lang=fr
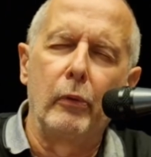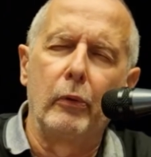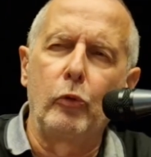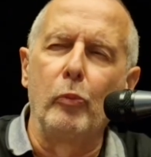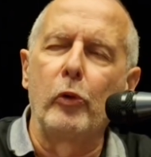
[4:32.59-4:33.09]

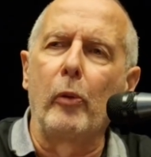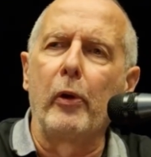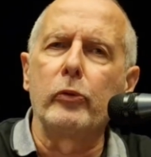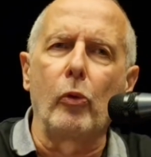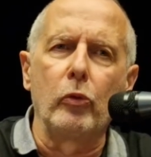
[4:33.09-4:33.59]
Tu me
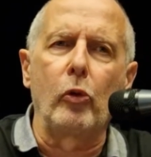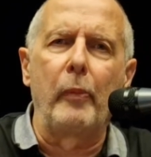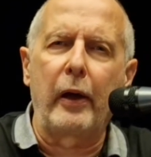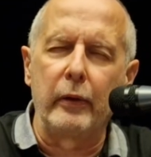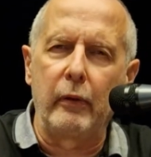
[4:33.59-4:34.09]
demandes donc de
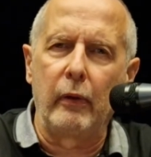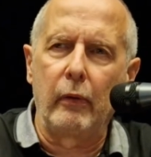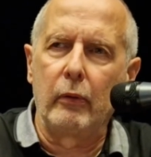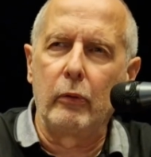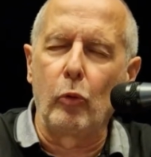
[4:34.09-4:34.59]
m'arrêter.
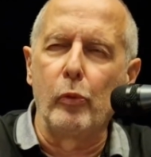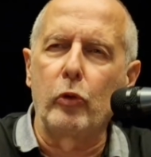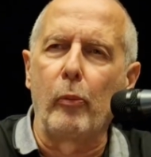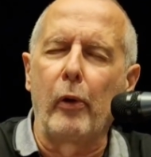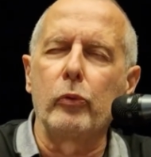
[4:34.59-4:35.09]
Tu me
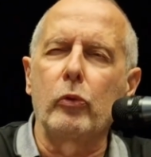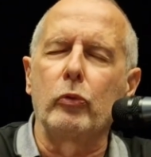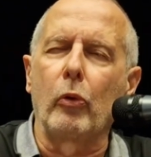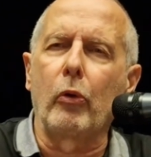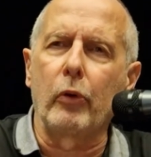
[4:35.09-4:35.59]
demandes de te
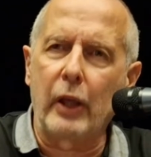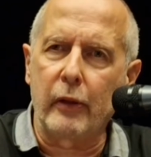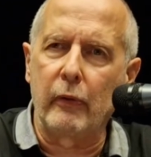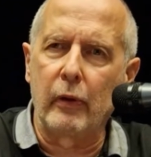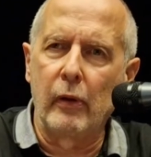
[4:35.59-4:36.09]

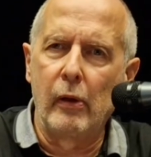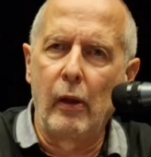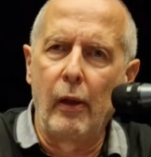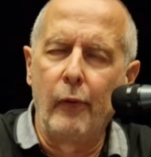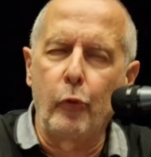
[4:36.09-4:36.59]
regarder.
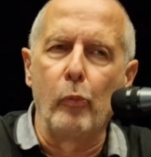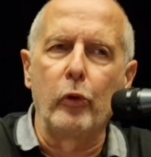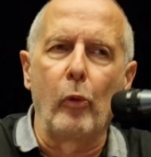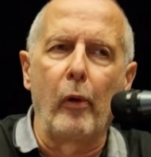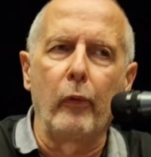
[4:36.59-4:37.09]
Tu me
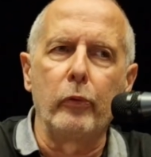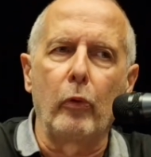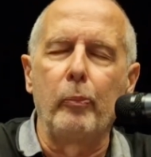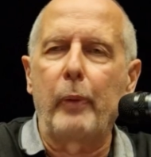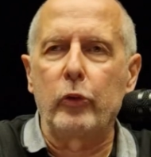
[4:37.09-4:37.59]
demandes de
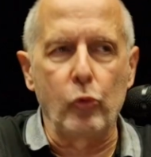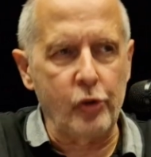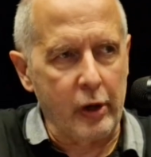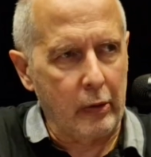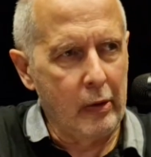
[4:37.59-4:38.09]
ne pas
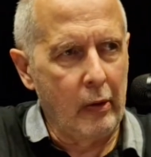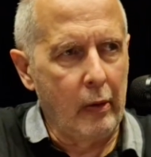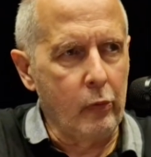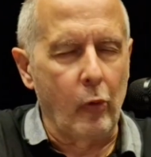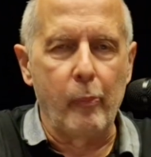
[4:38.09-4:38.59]
toucher,
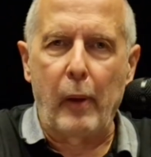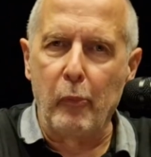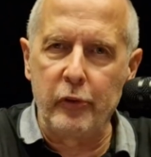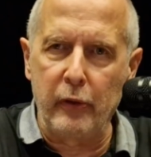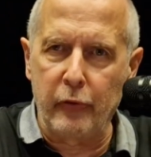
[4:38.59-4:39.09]
de ne pas
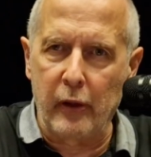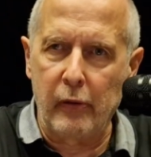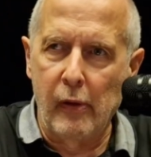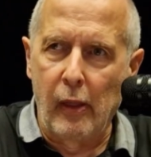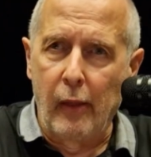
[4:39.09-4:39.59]
modifier.
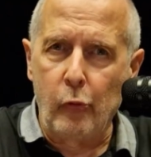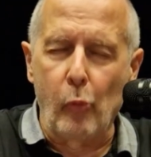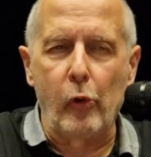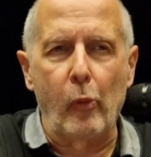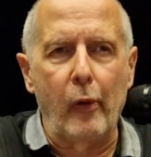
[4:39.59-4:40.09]
Tu
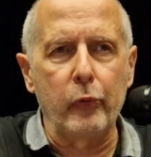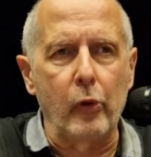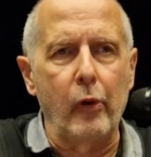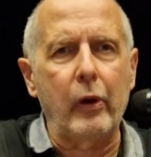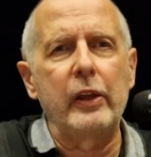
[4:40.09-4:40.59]
me demandes de
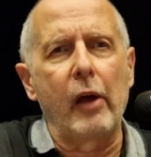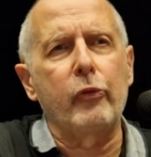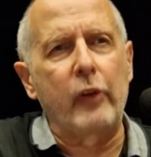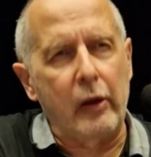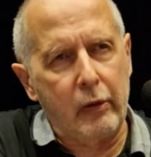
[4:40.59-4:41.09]
ne rien
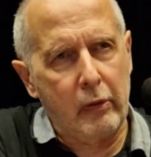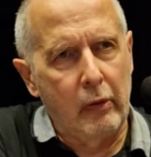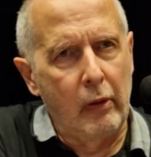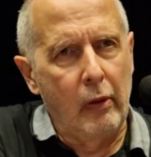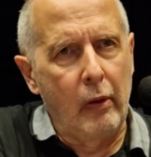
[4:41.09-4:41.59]
faire.
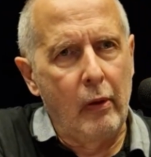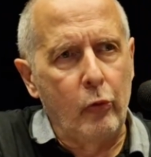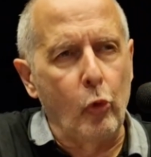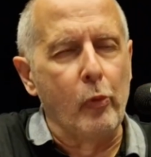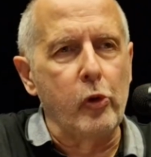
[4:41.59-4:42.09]

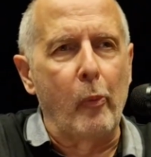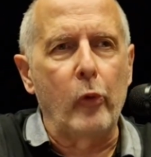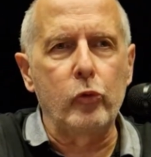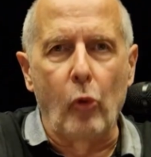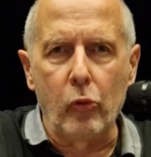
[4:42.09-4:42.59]
Tu me
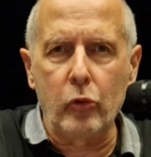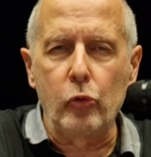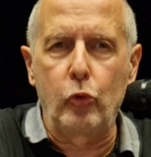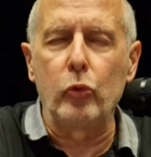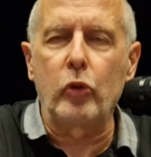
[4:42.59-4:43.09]
demandes donc
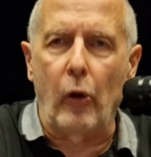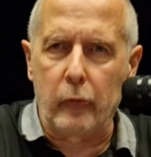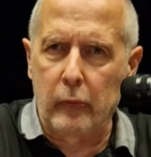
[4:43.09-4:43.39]
du temps.